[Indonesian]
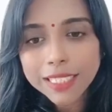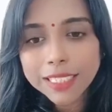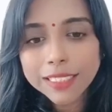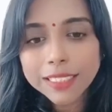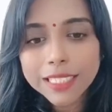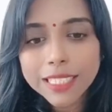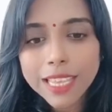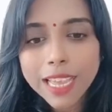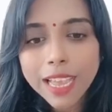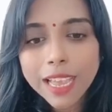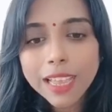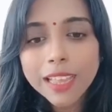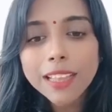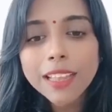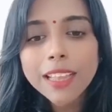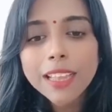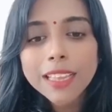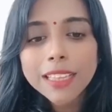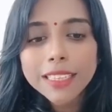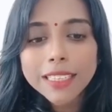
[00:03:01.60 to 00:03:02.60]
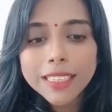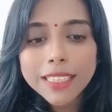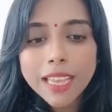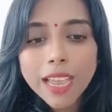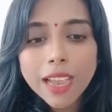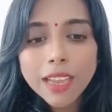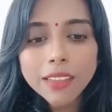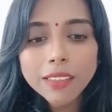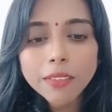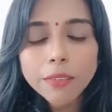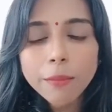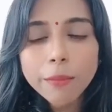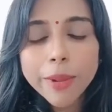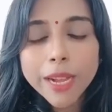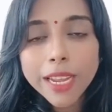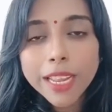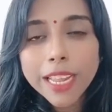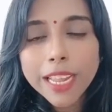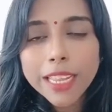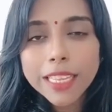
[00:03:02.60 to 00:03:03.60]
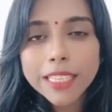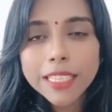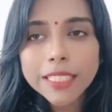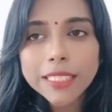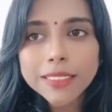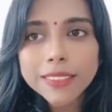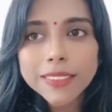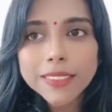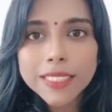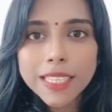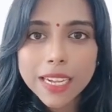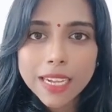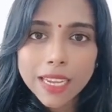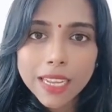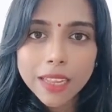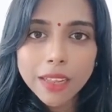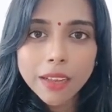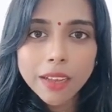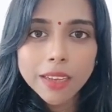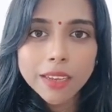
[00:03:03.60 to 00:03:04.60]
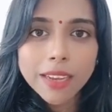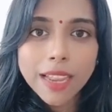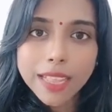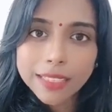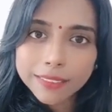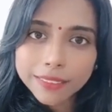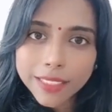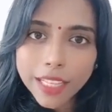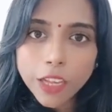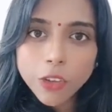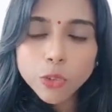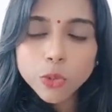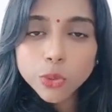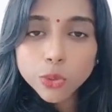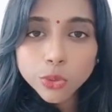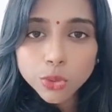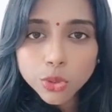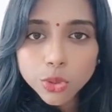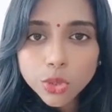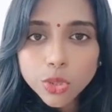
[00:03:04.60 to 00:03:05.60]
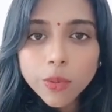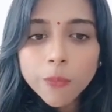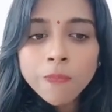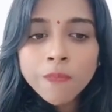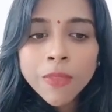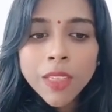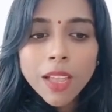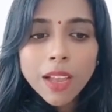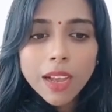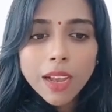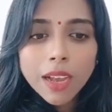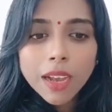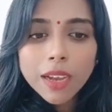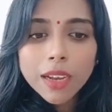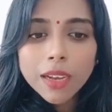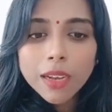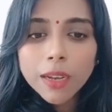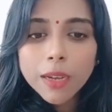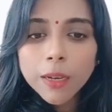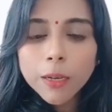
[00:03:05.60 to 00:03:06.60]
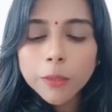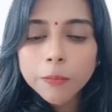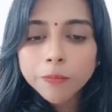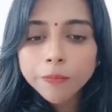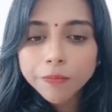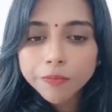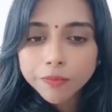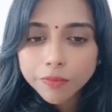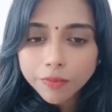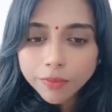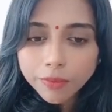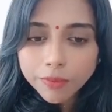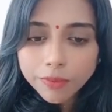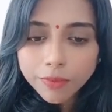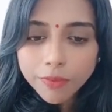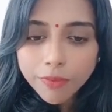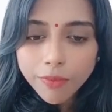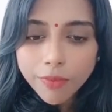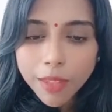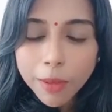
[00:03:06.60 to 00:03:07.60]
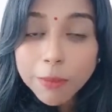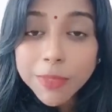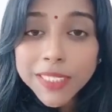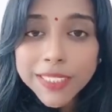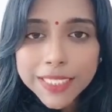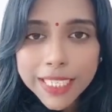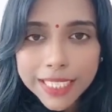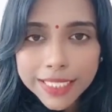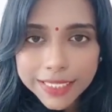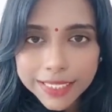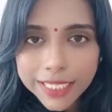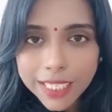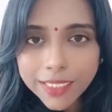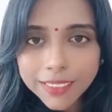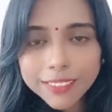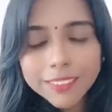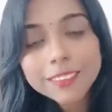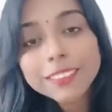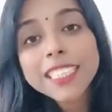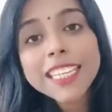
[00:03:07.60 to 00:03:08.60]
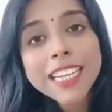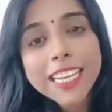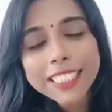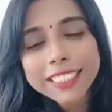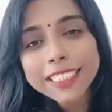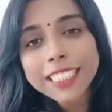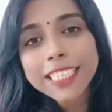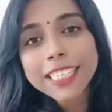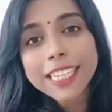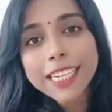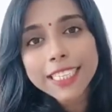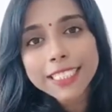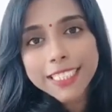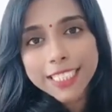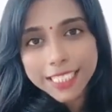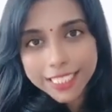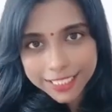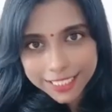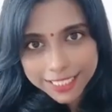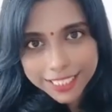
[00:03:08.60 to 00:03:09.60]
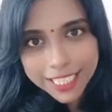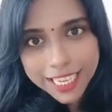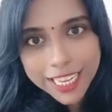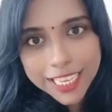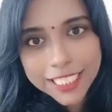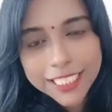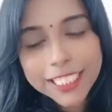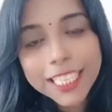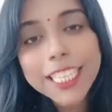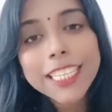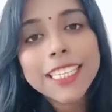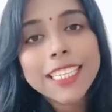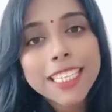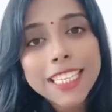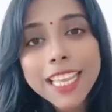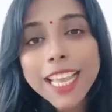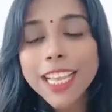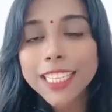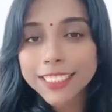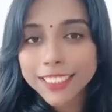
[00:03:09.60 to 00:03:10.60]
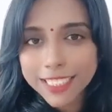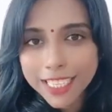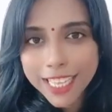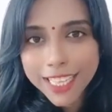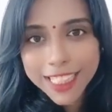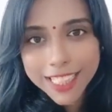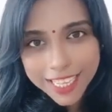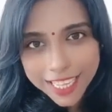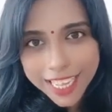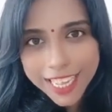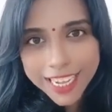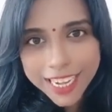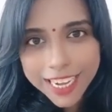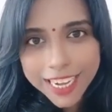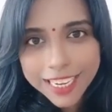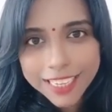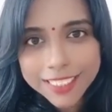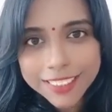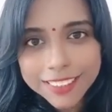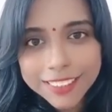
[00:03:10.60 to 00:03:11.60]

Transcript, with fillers: di India yang mereka ini sering datang untuk eh, menjajah kerajaan-kerajaan kecil lainnya di Asia Tenggara.